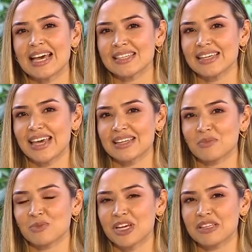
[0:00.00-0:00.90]
Y así
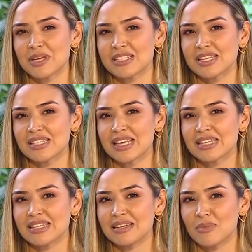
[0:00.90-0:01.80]
es, muchas veces
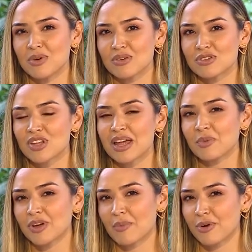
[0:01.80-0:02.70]
decimos
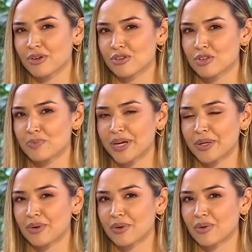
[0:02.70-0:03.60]
ser muy amorosos,
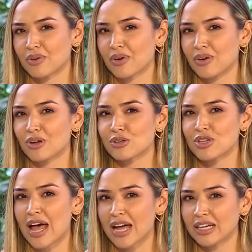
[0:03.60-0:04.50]
pero con los